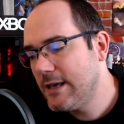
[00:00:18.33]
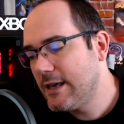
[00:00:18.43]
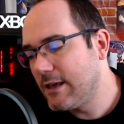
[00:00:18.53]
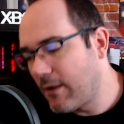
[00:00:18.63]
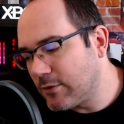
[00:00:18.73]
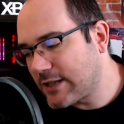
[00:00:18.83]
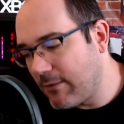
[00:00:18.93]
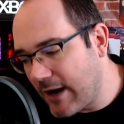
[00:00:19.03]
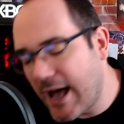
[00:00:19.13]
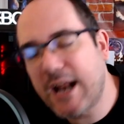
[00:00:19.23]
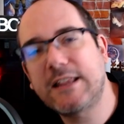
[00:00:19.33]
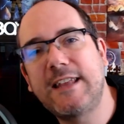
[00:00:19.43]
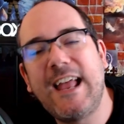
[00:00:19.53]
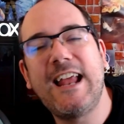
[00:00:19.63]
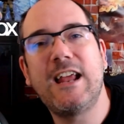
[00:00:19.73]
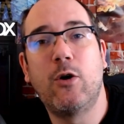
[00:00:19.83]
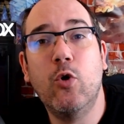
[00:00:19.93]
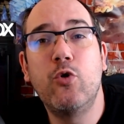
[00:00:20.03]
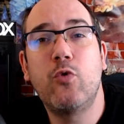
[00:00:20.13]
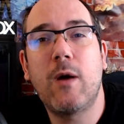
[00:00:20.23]
Y vamos a hablar de
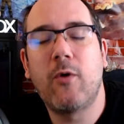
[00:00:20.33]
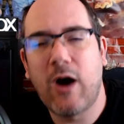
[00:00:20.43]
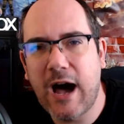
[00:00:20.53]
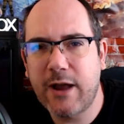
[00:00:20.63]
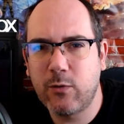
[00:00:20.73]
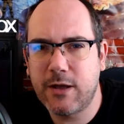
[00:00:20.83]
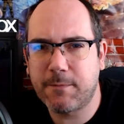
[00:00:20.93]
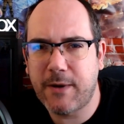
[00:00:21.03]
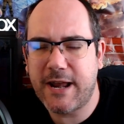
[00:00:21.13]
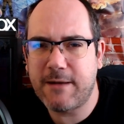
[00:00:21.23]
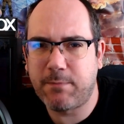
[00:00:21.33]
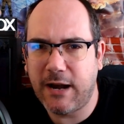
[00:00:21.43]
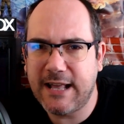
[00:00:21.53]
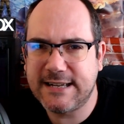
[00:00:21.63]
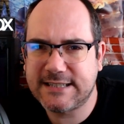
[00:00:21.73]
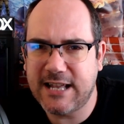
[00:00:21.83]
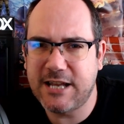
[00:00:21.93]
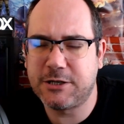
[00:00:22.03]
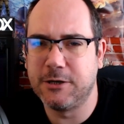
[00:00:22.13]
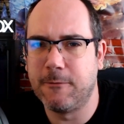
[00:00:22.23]
un nuevo hardware para
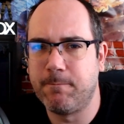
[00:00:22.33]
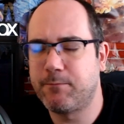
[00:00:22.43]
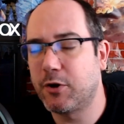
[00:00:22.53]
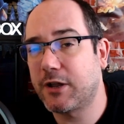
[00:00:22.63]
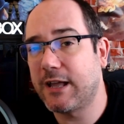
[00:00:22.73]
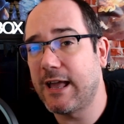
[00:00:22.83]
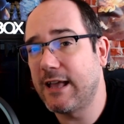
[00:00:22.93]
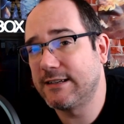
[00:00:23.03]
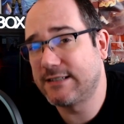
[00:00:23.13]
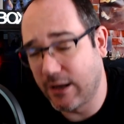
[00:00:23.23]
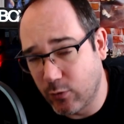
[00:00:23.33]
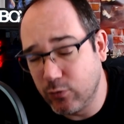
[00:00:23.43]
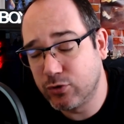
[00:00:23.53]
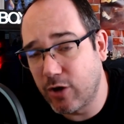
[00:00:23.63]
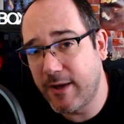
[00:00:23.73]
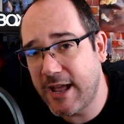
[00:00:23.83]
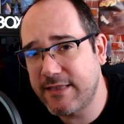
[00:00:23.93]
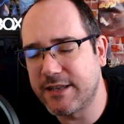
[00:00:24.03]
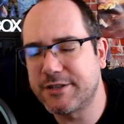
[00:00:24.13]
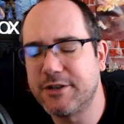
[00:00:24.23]
PlayStation, porque según Tom
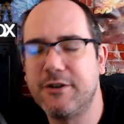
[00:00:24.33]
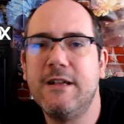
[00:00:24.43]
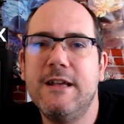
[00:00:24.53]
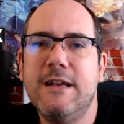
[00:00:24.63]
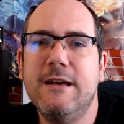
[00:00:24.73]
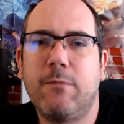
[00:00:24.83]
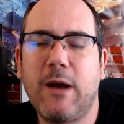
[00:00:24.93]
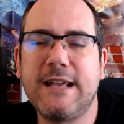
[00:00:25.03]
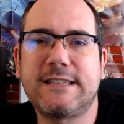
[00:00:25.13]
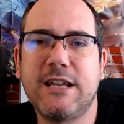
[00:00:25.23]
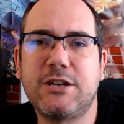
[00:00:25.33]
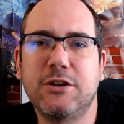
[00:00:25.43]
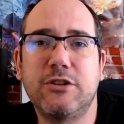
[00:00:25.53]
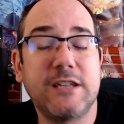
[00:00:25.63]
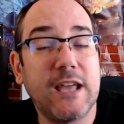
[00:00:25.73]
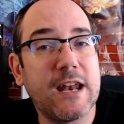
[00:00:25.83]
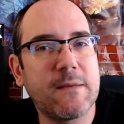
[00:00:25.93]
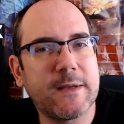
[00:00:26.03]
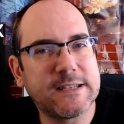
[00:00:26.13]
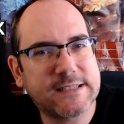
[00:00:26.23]
Henderson, PlayStation tiene
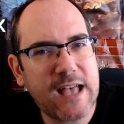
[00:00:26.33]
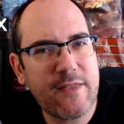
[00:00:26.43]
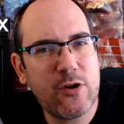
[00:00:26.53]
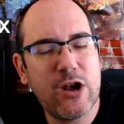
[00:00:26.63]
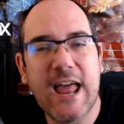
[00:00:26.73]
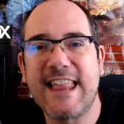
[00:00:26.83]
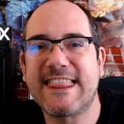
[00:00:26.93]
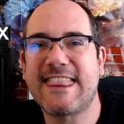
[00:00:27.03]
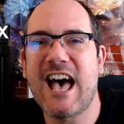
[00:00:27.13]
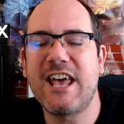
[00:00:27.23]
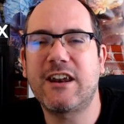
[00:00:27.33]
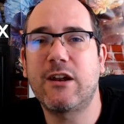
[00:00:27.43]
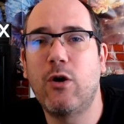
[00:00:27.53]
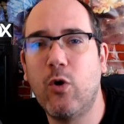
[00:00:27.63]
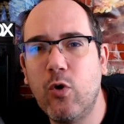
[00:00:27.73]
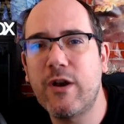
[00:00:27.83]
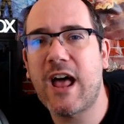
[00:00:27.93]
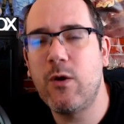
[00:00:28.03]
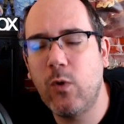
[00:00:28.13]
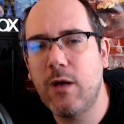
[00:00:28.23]
pensado lanzar una
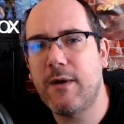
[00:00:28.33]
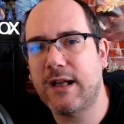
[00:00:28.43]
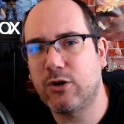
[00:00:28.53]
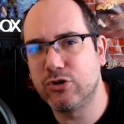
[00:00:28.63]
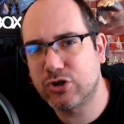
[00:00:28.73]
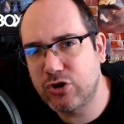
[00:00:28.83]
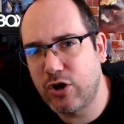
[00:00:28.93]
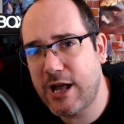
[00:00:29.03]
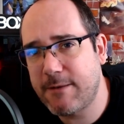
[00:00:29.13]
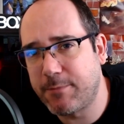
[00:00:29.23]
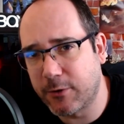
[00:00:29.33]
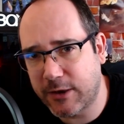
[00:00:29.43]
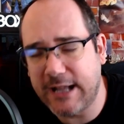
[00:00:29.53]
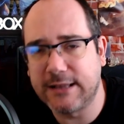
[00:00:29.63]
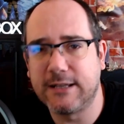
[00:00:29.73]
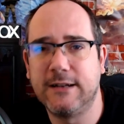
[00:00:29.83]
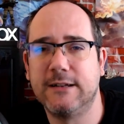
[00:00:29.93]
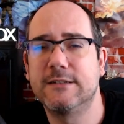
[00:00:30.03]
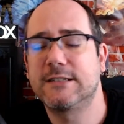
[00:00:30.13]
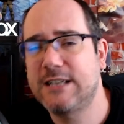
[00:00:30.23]
nueva consola portátil.
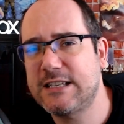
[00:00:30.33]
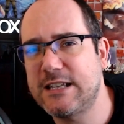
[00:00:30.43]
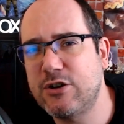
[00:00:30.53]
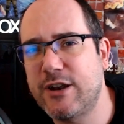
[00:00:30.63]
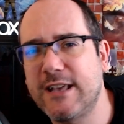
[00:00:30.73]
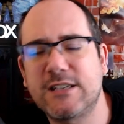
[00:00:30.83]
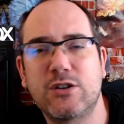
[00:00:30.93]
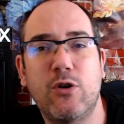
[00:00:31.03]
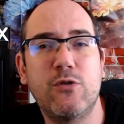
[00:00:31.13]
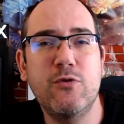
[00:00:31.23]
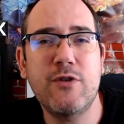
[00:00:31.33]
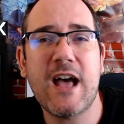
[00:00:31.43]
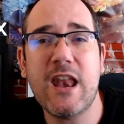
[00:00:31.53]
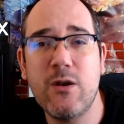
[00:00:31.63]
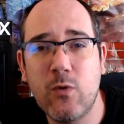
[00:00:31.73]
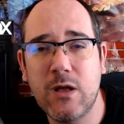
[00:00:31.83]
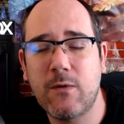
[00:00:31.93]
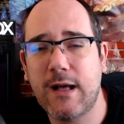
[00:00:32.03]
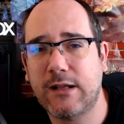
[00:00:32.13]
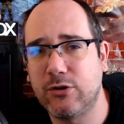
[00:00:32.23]
Sí, señores, una
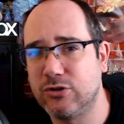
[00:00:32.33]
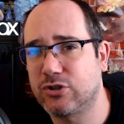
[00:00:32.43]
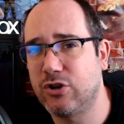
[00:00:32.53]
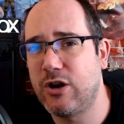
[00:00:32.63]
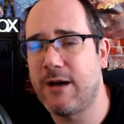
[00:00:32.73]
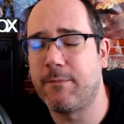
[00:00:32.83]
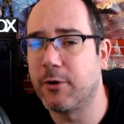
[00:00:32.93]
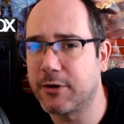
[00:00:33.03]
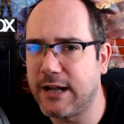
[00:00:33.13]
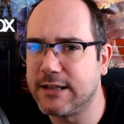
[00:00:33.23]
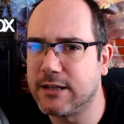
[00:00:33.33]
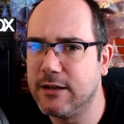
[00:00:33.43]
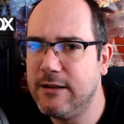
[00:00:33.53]
nueva consola portátil.